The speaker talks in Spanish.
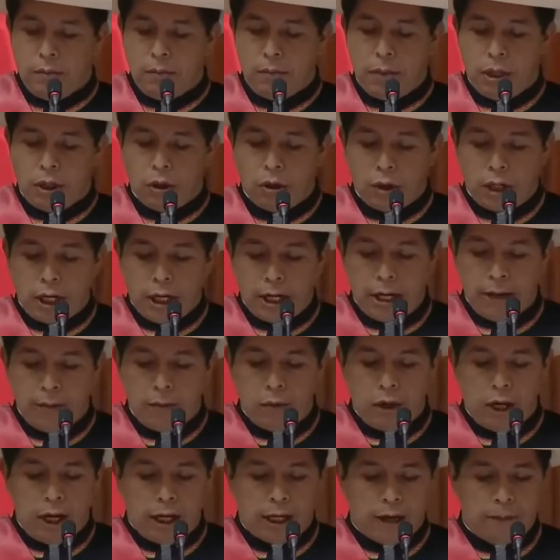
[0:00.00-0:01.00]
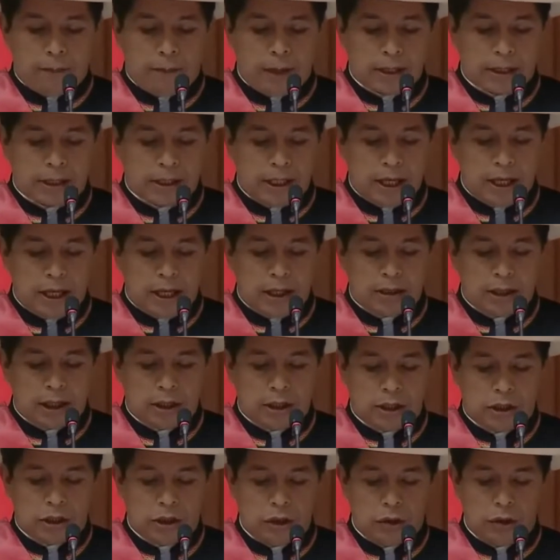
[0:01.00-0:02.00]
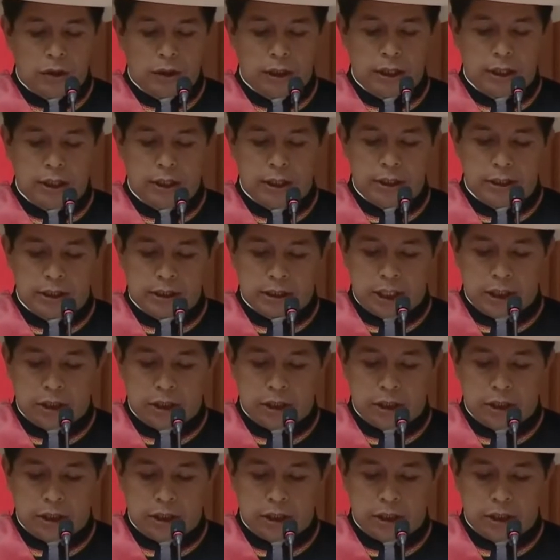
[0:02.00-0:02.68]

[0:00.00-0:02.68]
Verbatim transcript: Mejoraremos la capacidad de atención de